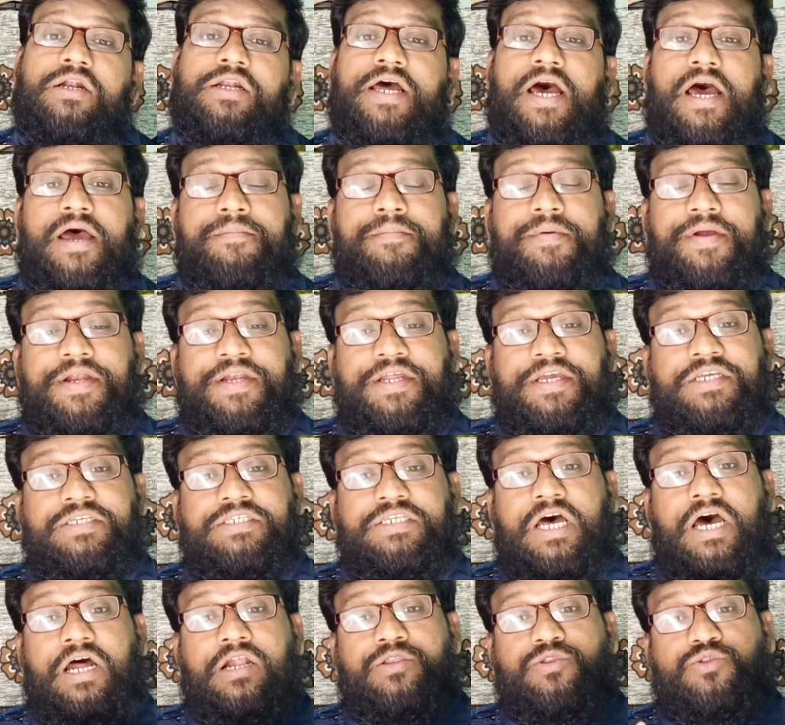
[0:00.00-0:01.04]
ডায়াবেটিস
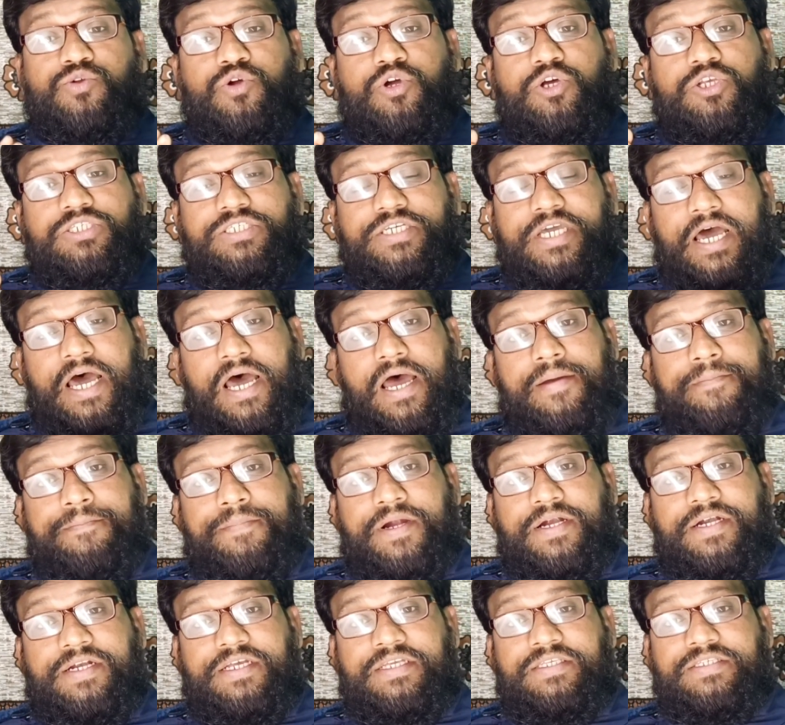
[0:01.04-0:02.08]
আর দুই হচ্ছে
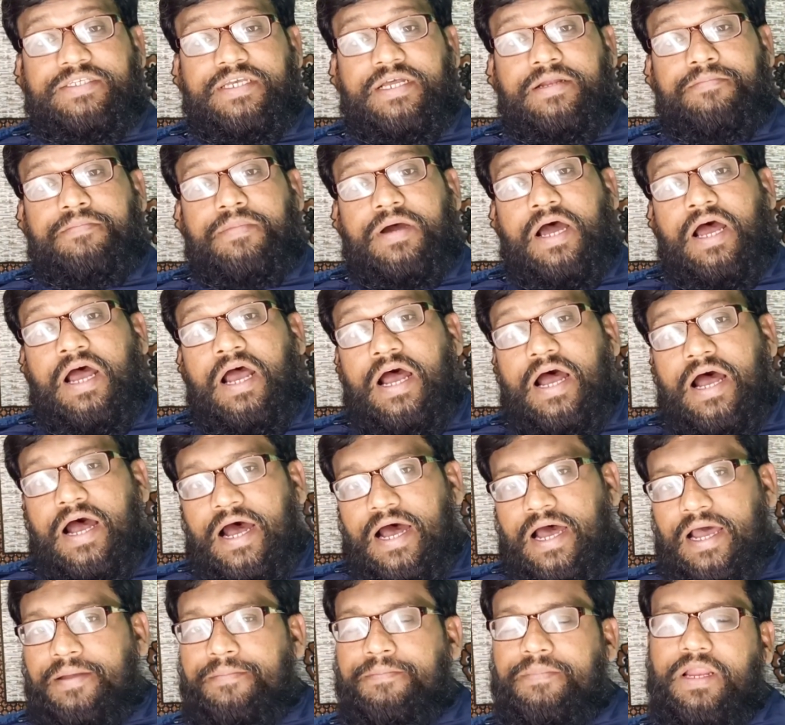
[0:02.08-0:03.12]
হাইপারটেনশন বা
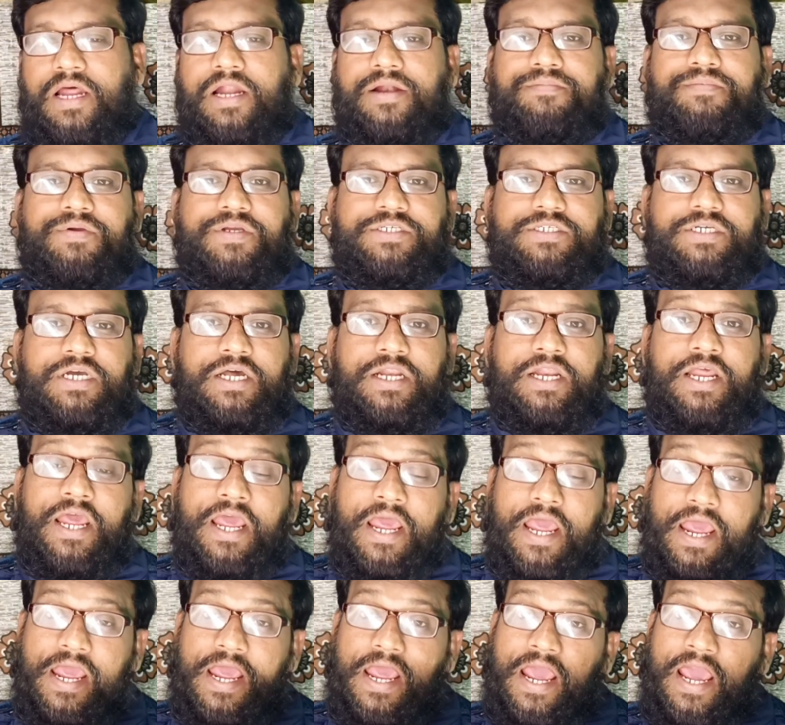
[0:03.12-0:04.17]
হাই ব্লাড প্রেশার
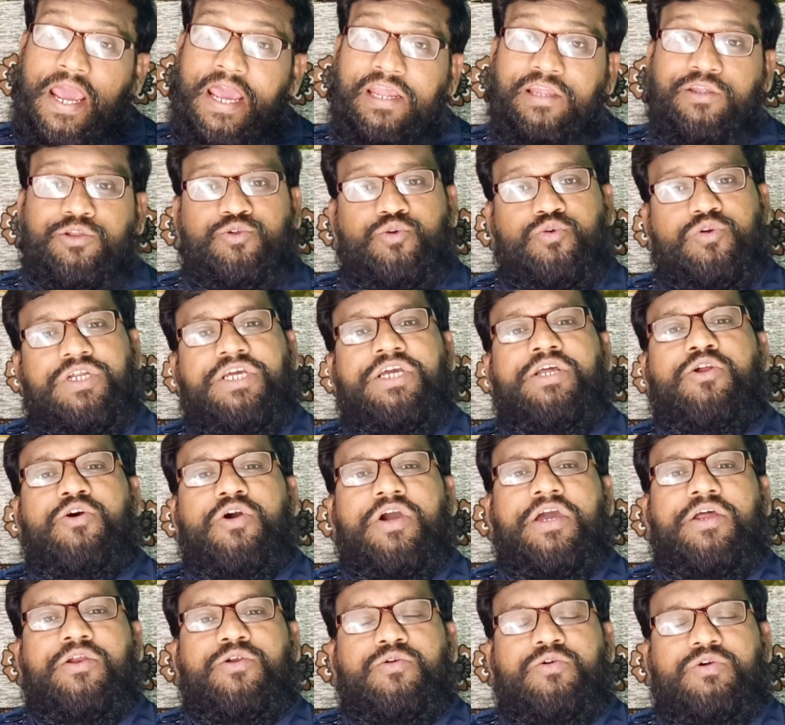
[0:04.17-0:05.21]
এই দুটি
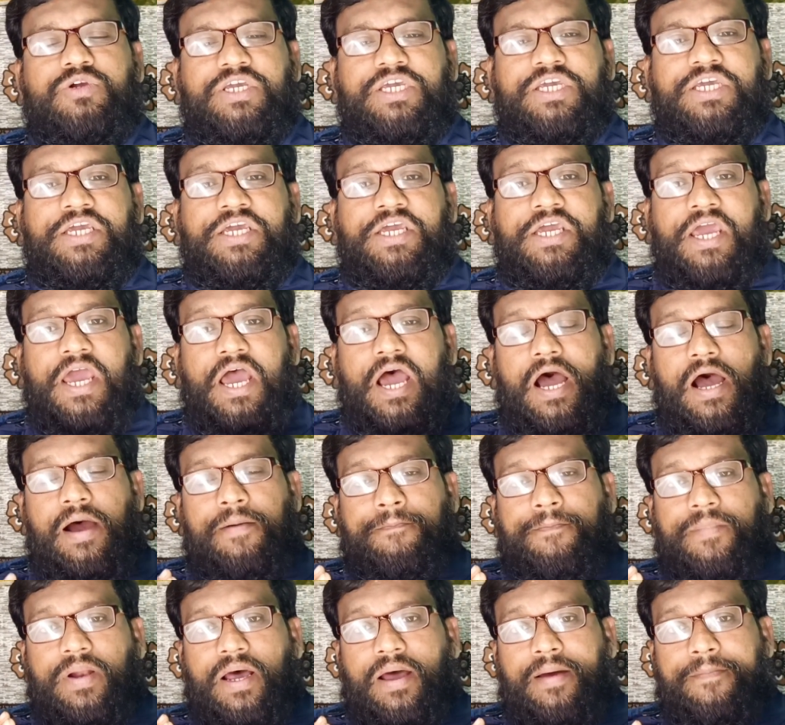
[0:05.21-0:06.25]
রোগের রোগী
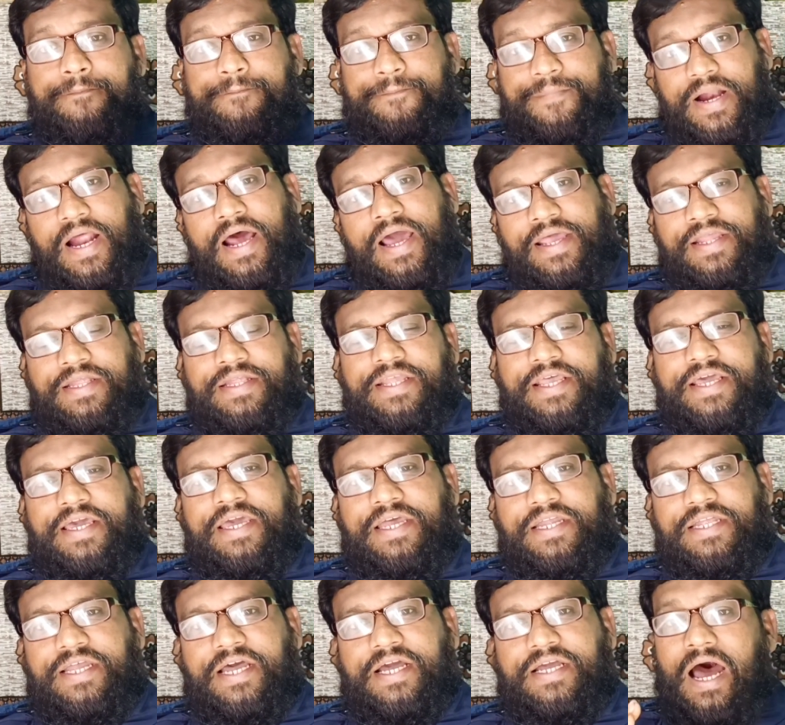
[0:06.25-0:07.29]
আমরা প্রায়
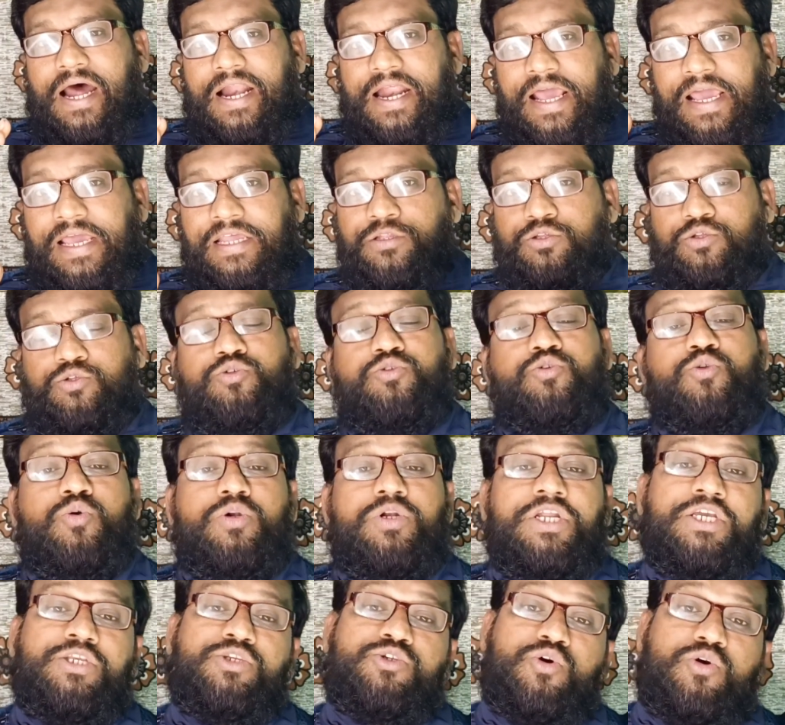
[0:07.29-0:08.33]
দেখে থাকি আর এই
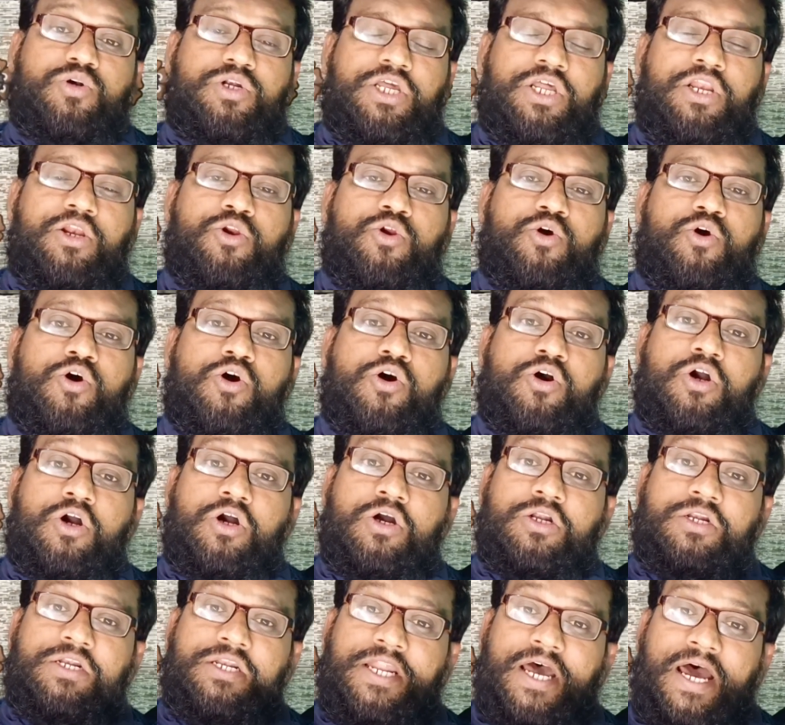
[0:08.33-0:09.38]
দুটি জটিল রোগ
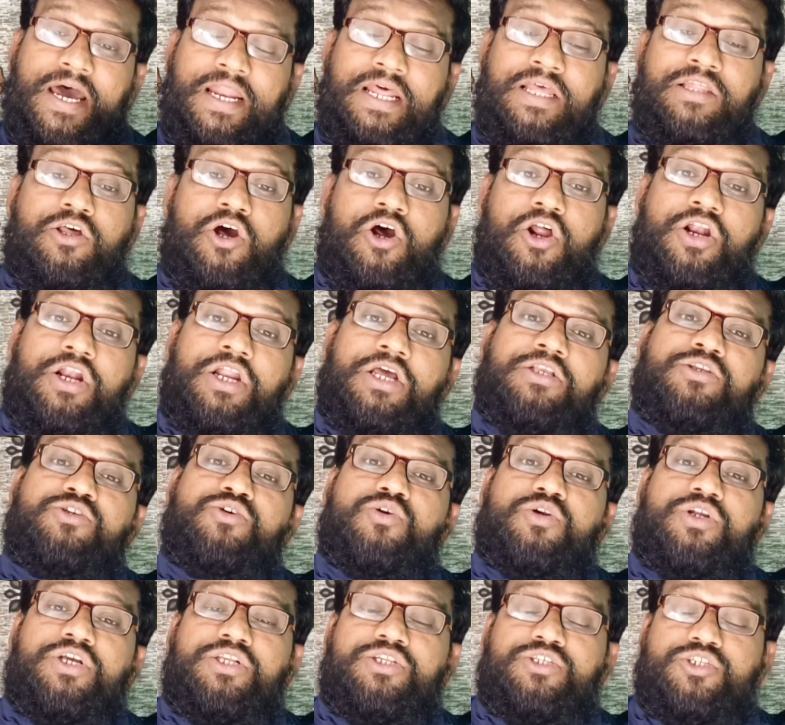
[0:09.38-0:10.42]
নানা ধরনের
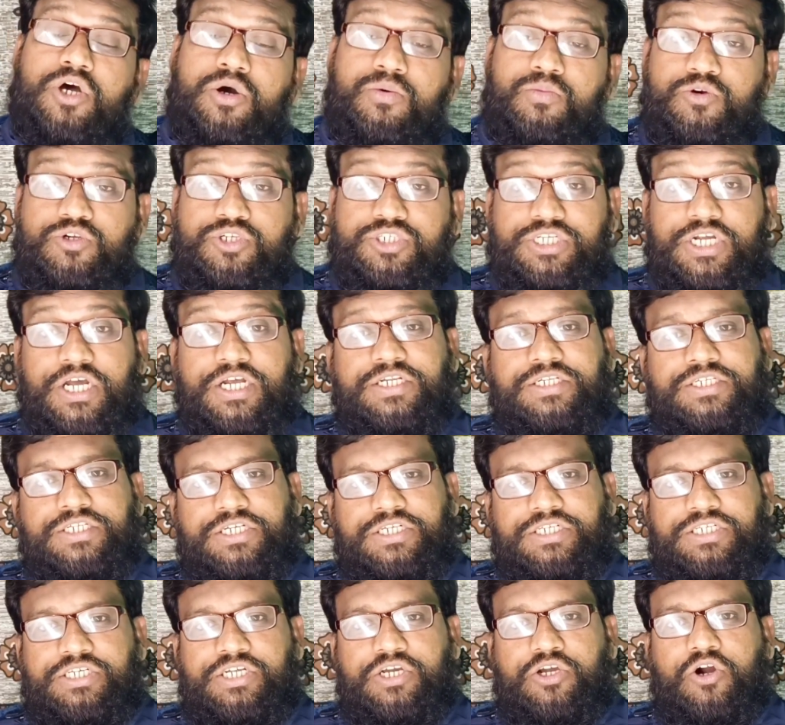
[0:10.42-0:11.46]
জটিল সমস্যার
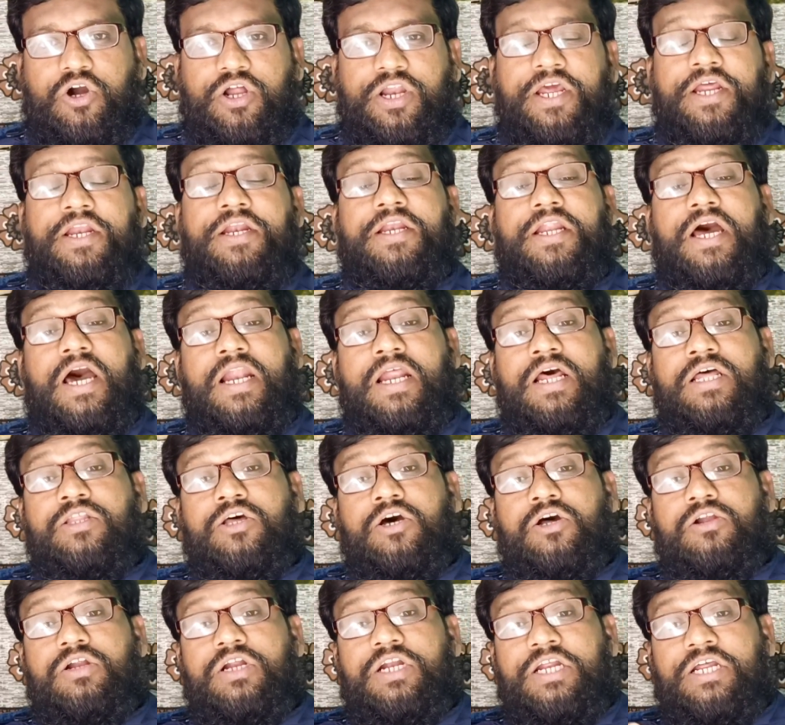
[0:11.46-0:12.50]
সৃষ্টি করে নানা
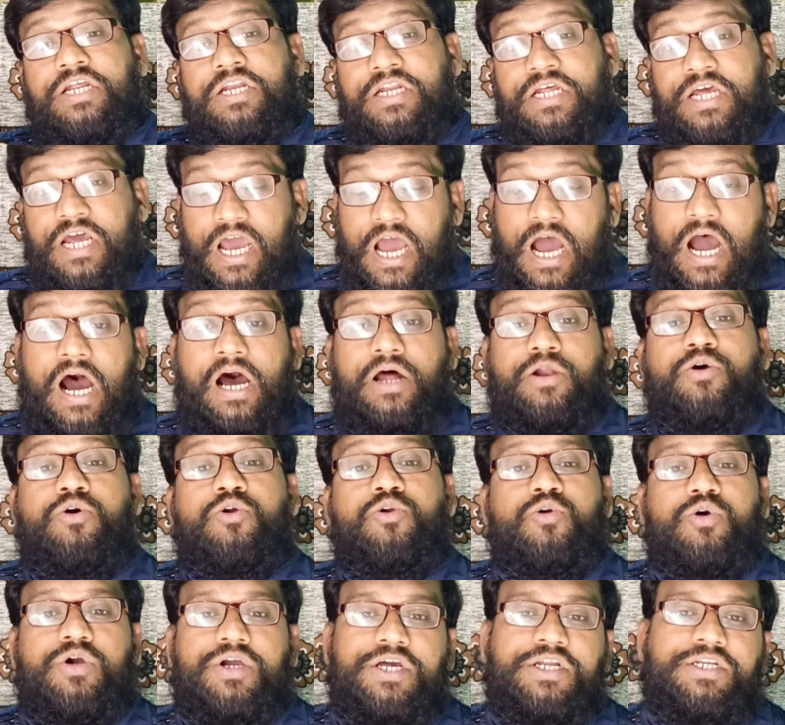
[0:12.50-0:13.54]
ধরনের আরো
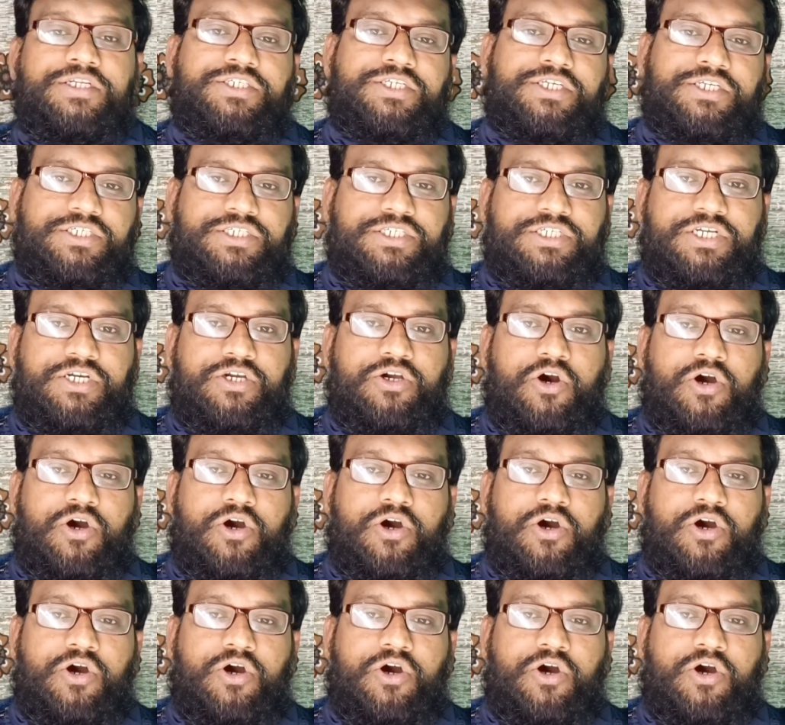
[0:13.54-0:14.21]
রোগের সৃষ্টি